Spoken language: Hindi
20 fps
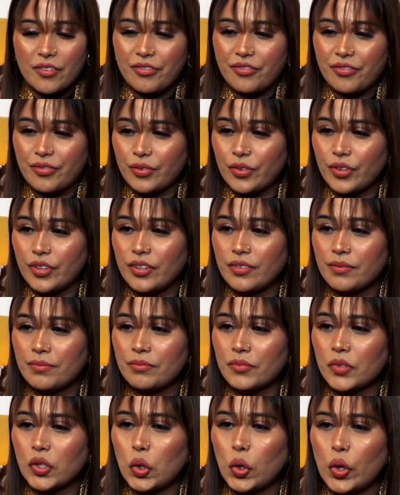
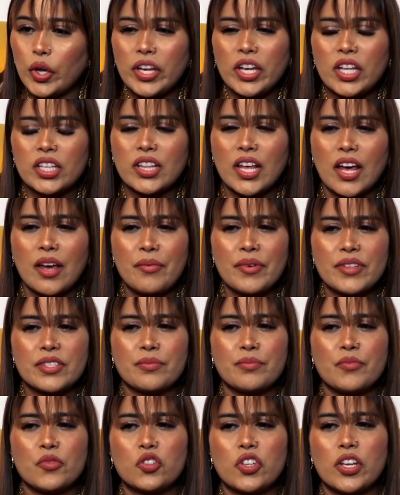hmm, कोई नहीं था बस
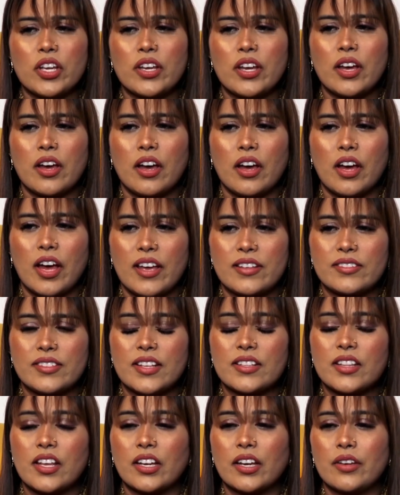मुझे आ, ऐसा
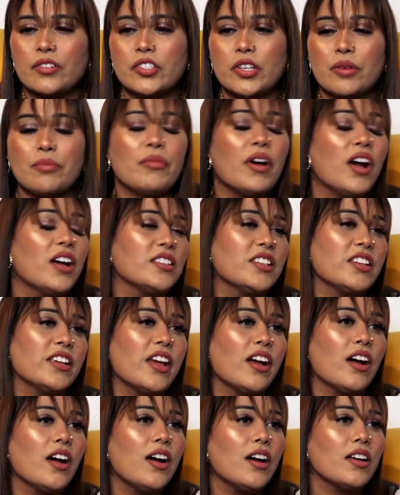था कि जिम आ जाए
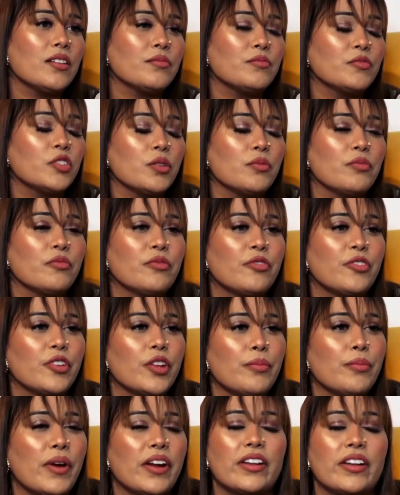यार जिम फ्री
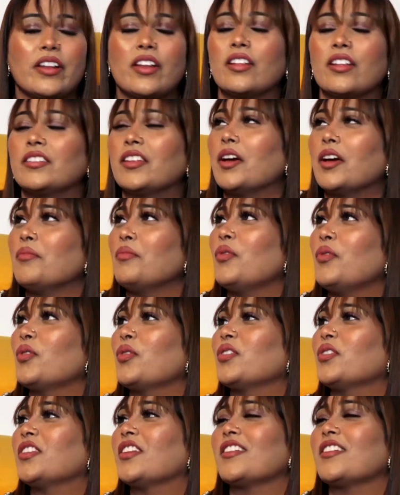बैठे रहते हैं बोर
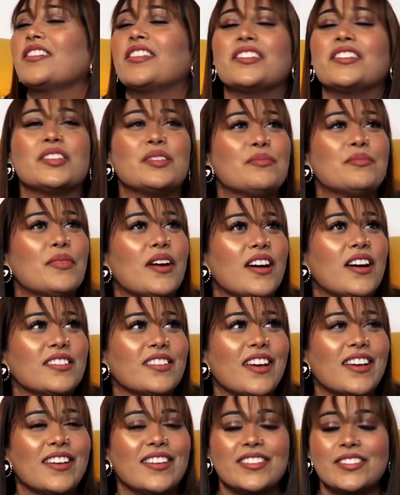होते रहते हैं जिम आ
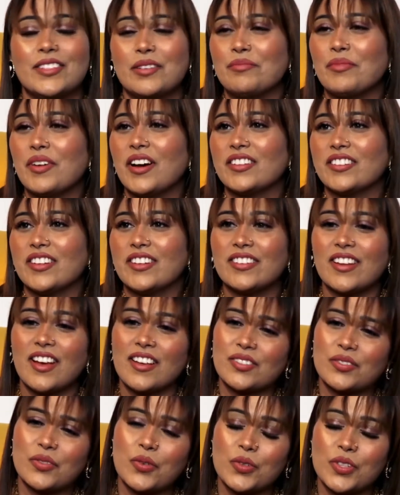जाए जिम आ जाए
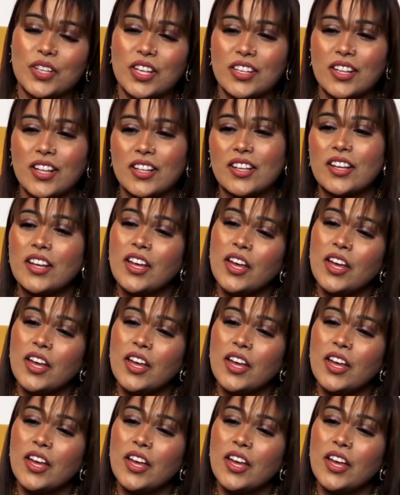टास्क होता था